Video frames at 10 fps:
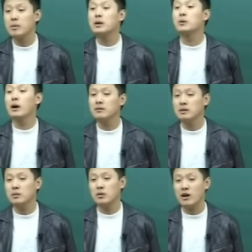弊端。
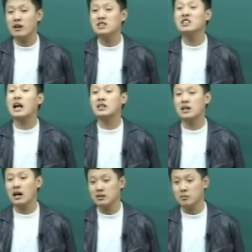你比如说，万一真打
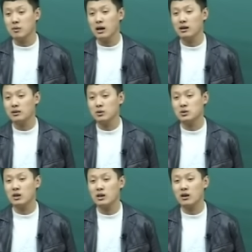起仗来怎么办？我
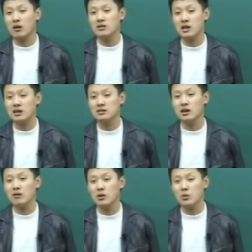就这一个儿子战死
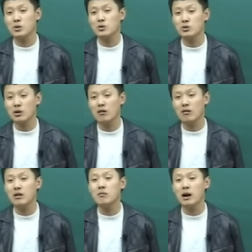了，为国捐躯了，
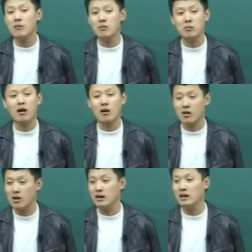我怎么办？我们二
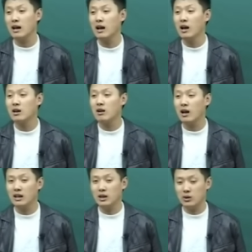老靠谁去？是
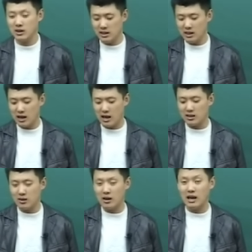吧？你说这一个
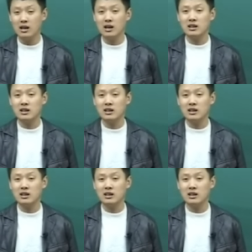孩子的话，